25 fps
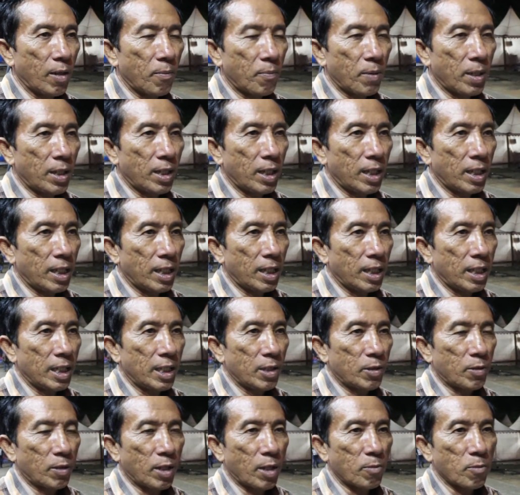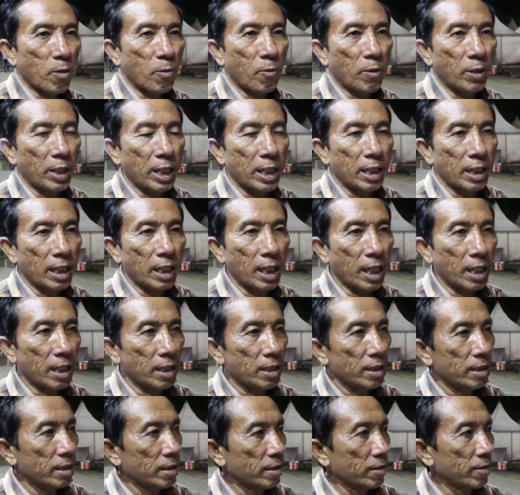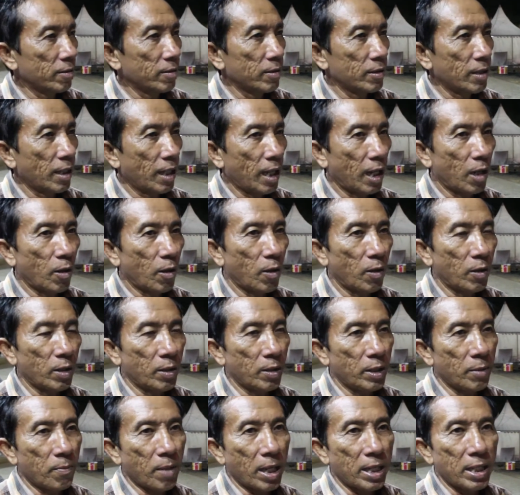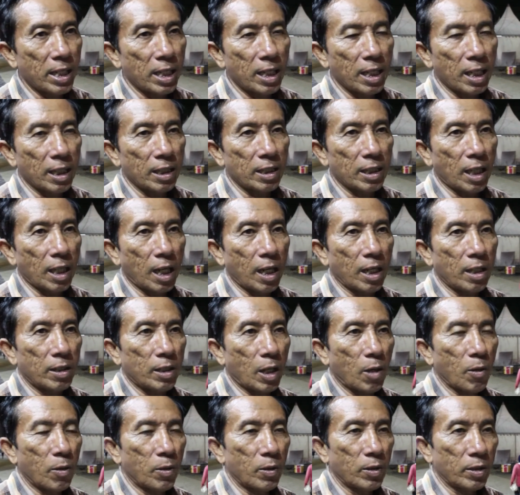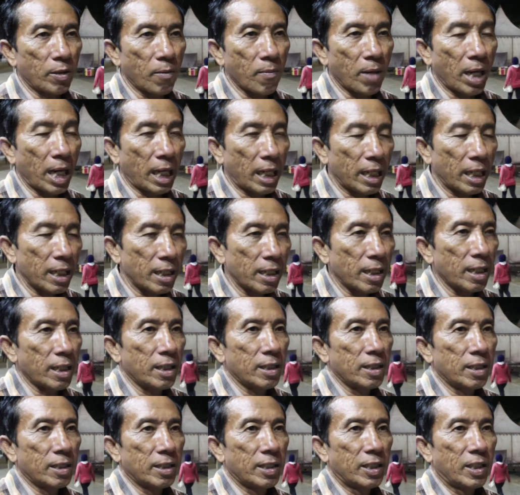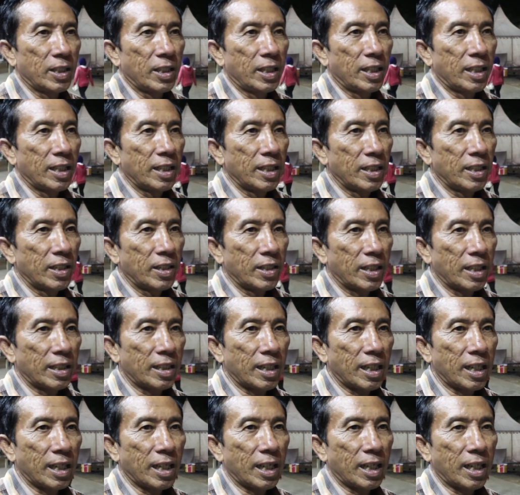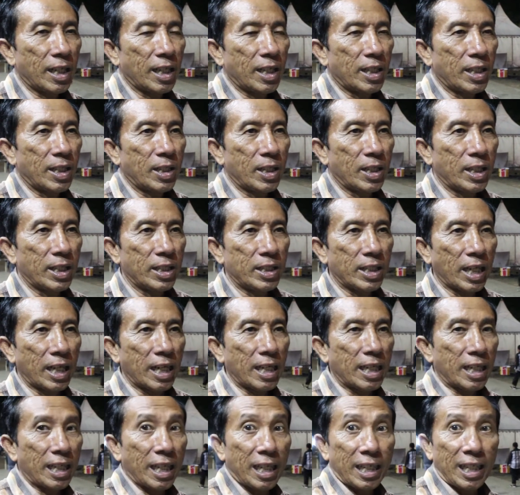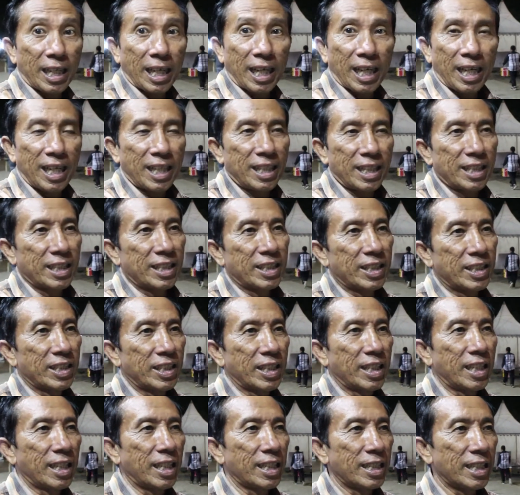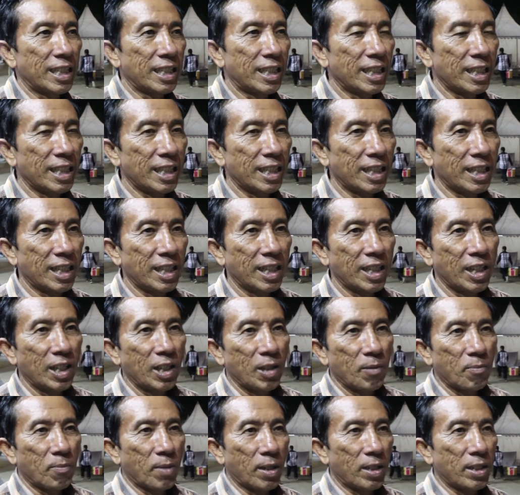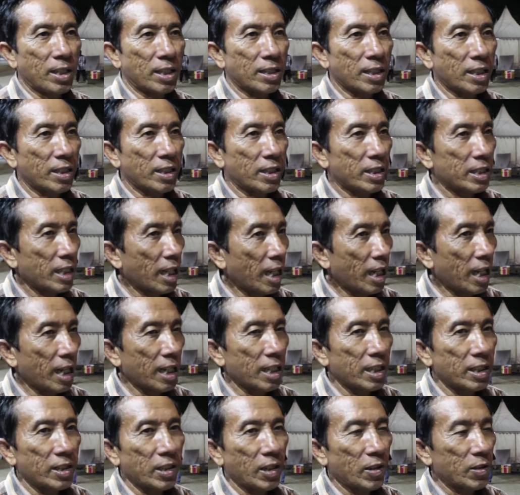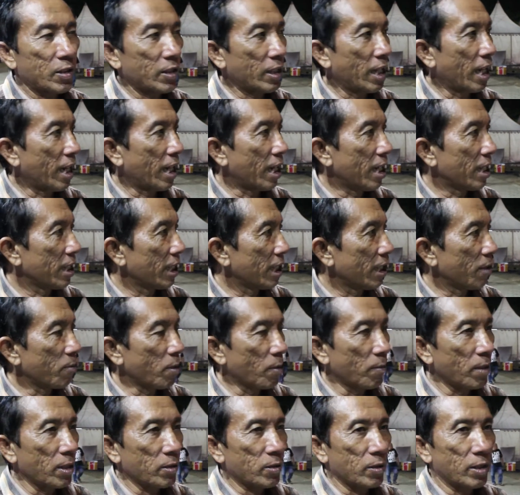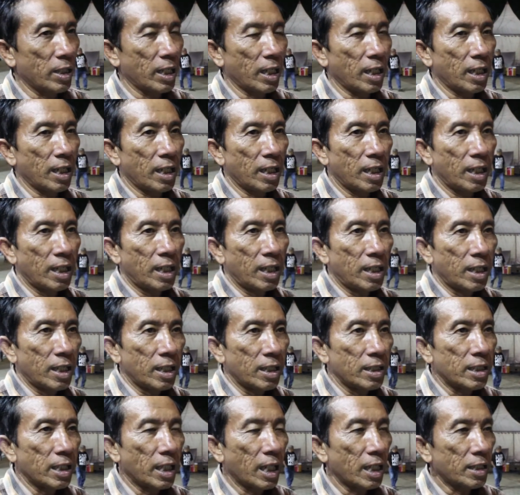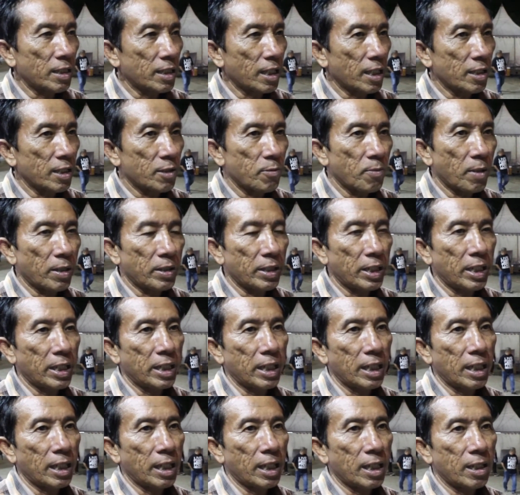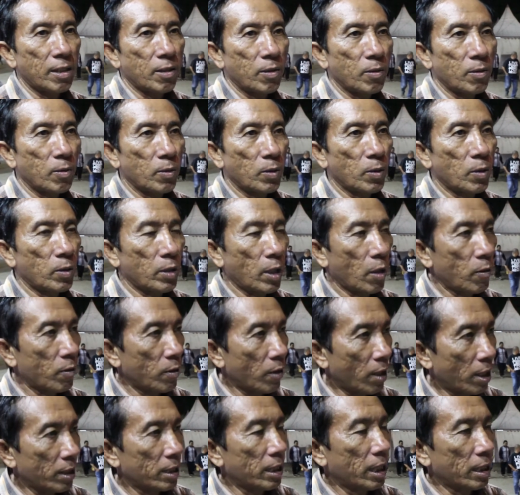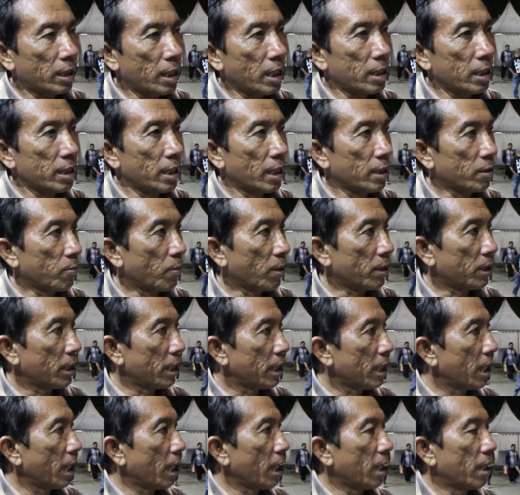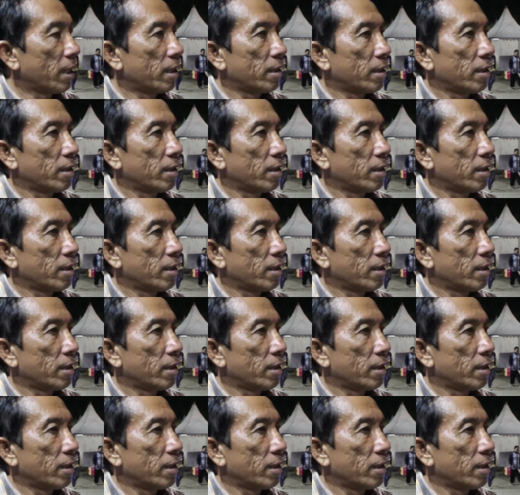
apa ini sudah memungkinkan kalau dibanding dengan ta tahun kemarin kan kita di jalan raya nah, jadi berdesak-desakan terus sekarang ini memang sudah dirancang seperti ini kan untuk tahun malam datang ya seperti inilah